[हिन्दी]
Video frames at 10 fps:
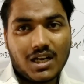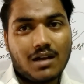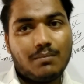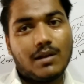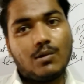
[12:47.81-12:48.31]

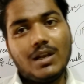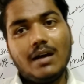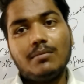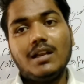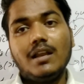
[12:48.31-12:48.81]
करना बिल्कुल
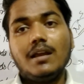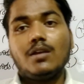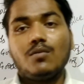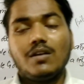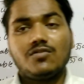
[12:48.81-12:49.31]
ना भूलें
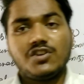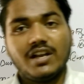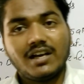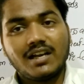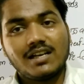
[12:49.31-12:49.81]
क्योंकि
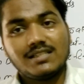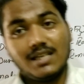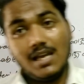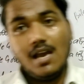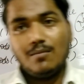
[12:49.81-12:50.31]
शेयर करने
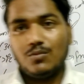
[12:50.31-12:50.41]
से